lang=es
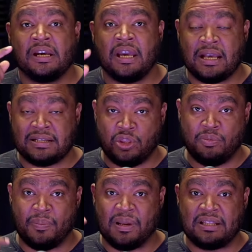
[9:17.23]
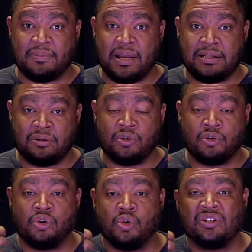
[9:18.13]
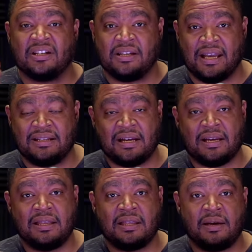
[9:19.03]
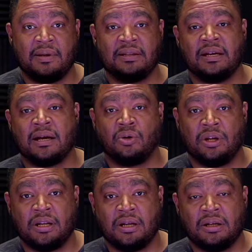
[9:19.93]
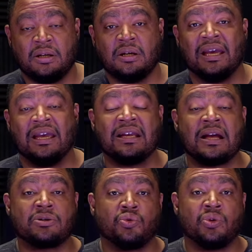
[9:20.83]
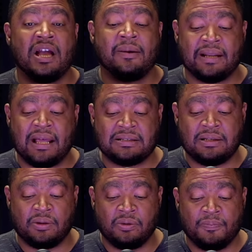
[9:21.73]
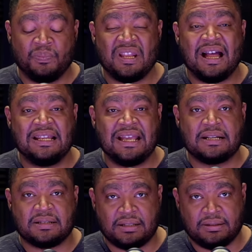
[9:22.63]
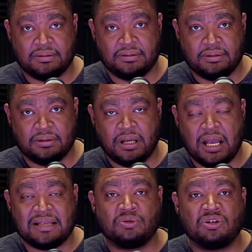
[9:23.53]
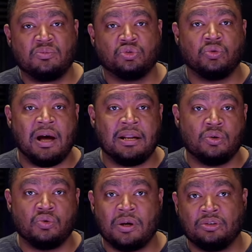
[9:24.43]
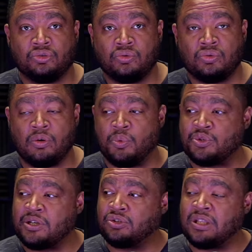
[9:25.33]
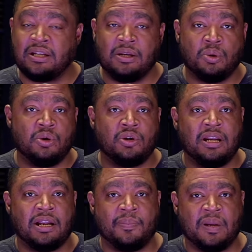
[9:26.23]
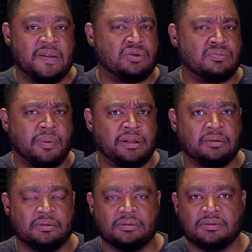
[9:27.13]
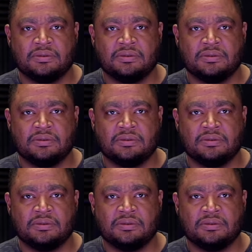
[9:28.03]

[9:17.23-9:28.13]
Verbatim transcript: Que ha sido mi planteamiento. lo inteligente aquí de David y Carolina, en caso de habría sido aliarse, hacer una mutual, un guantú, como hicieron Danilo y Leonel en el PLD en su momento.